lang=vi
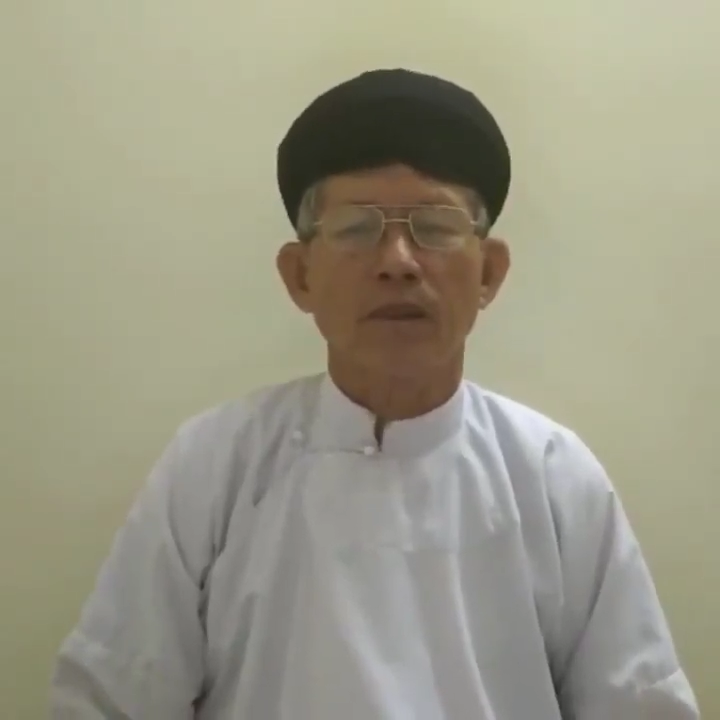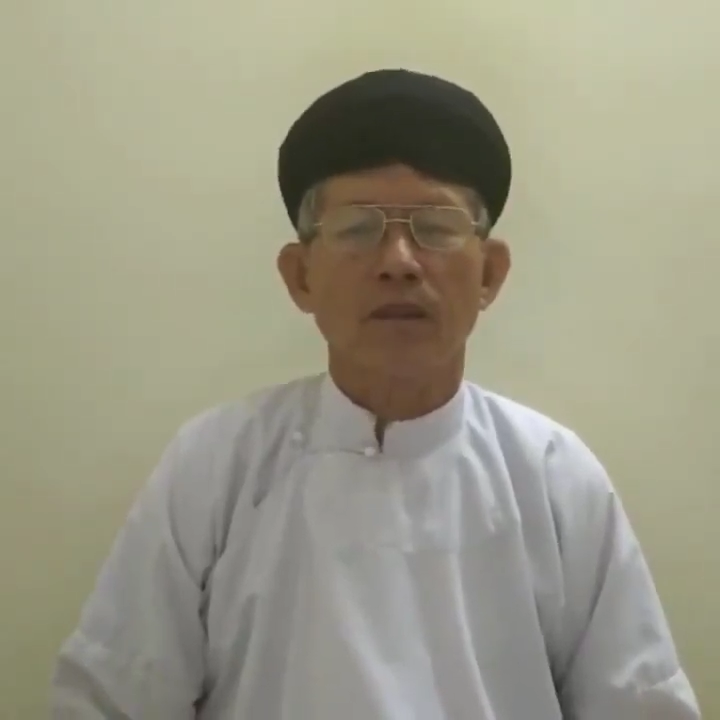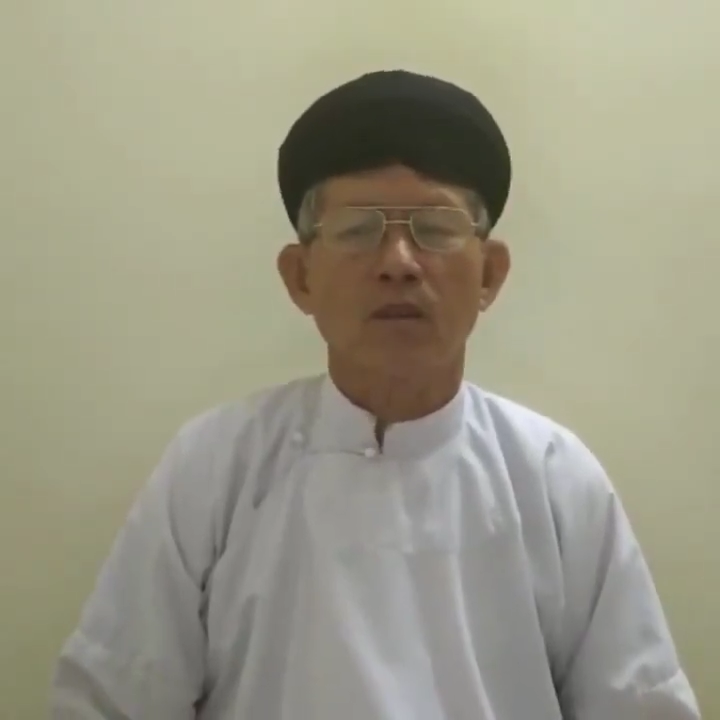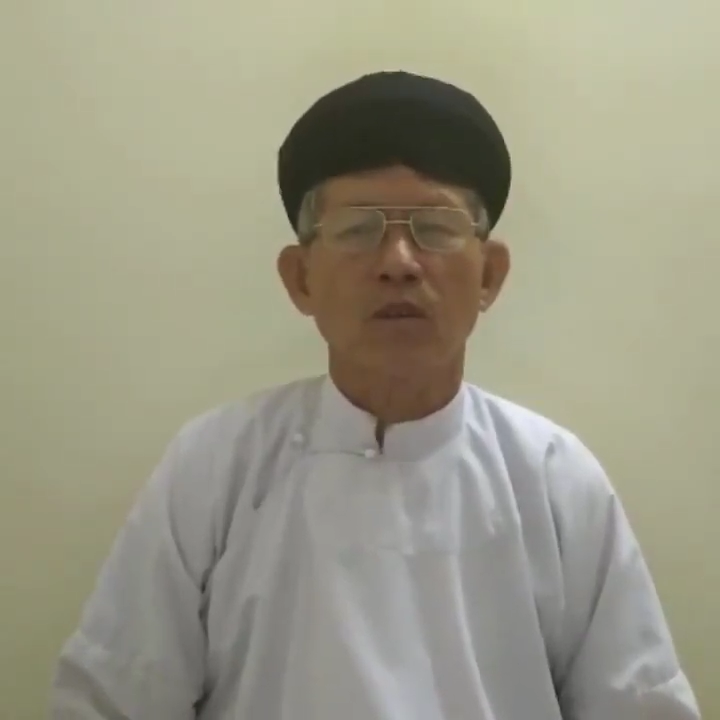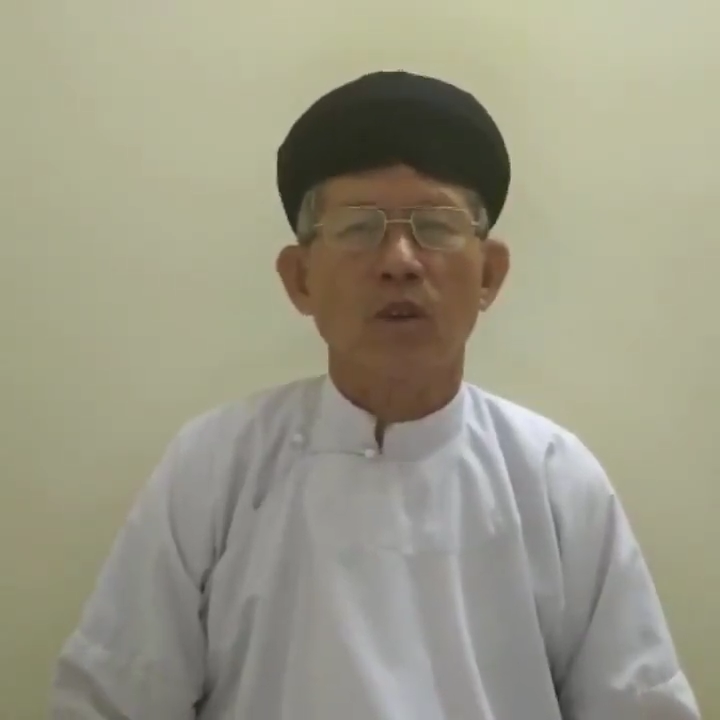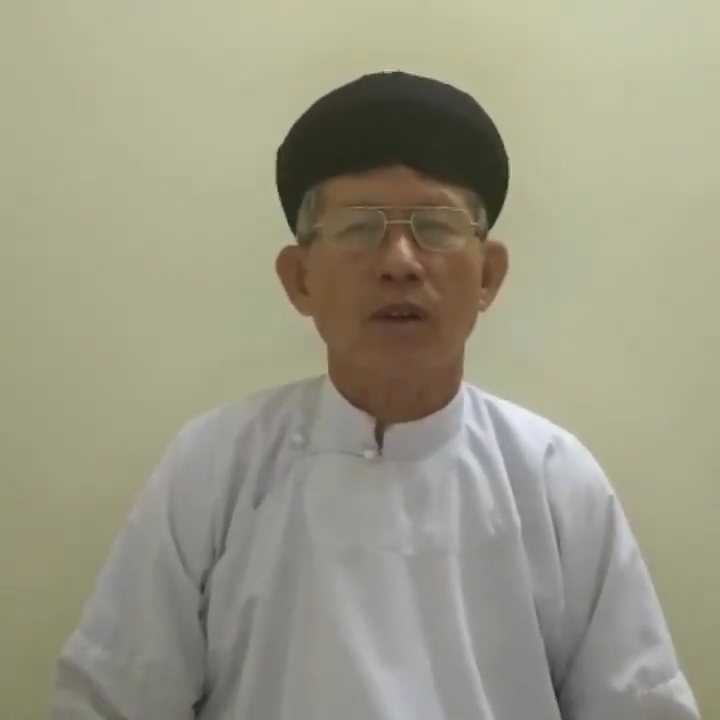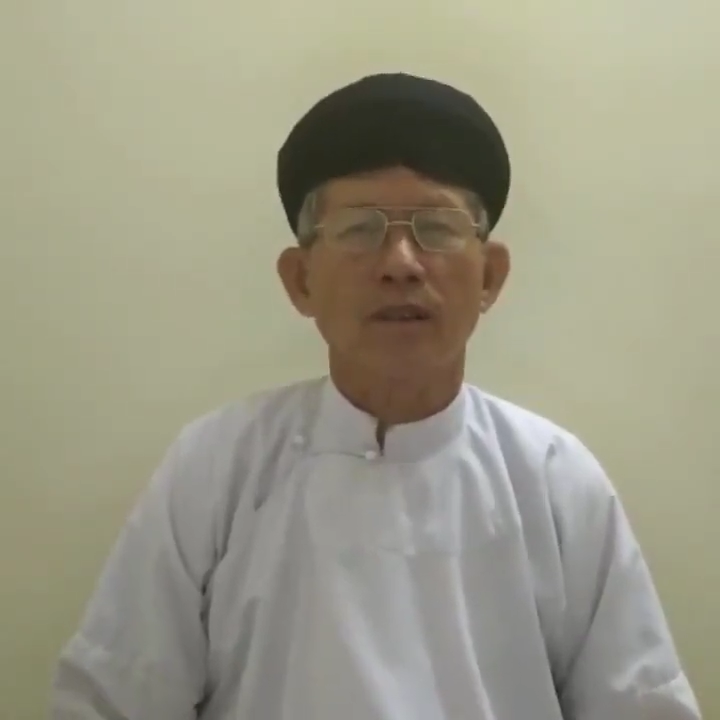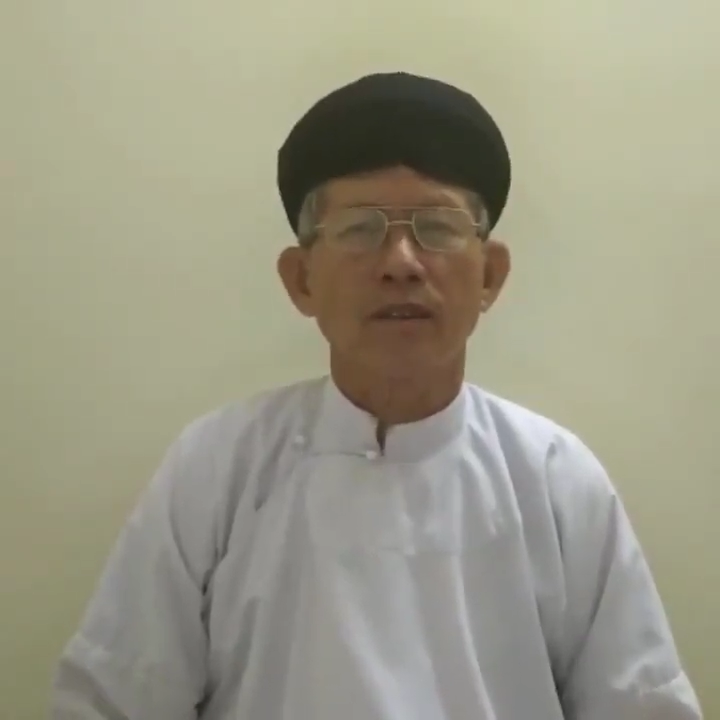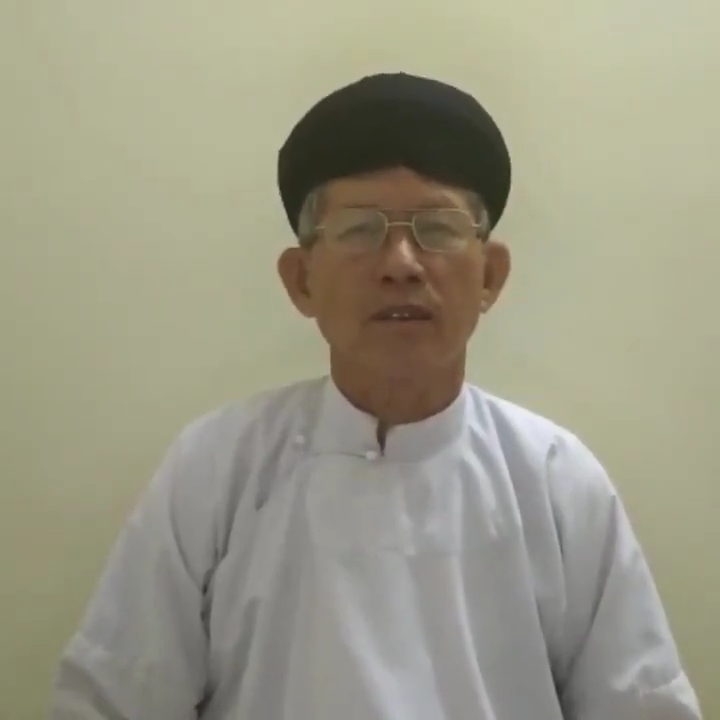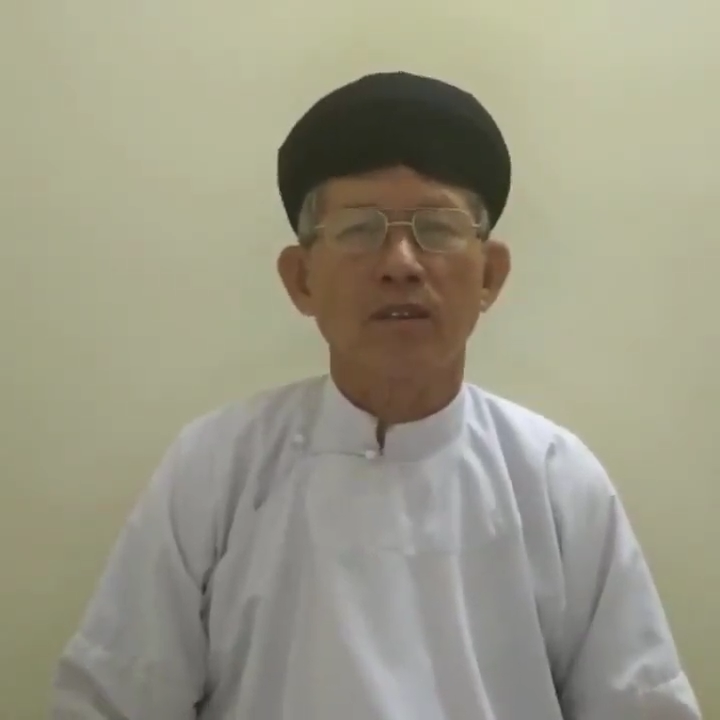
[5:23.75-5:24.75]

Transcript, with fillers: biệt của tòa lãnh